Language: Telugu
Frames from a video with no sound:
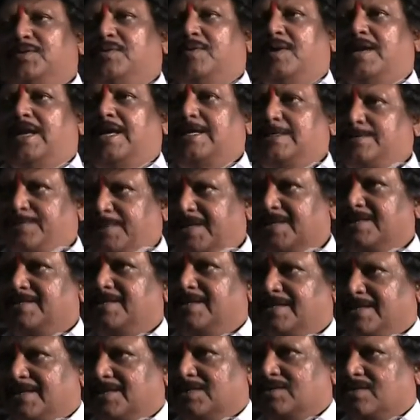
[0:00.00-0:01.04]
వాళ్ళ
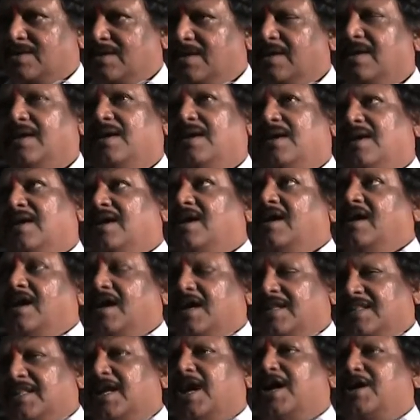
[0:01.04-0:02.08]
ఎక్స్పీరియన్స్లు తీసుకొని
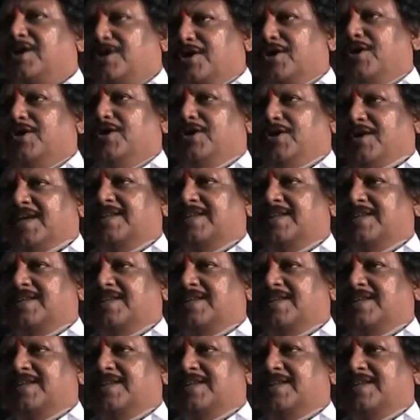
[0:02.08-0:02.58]
దాంట్లో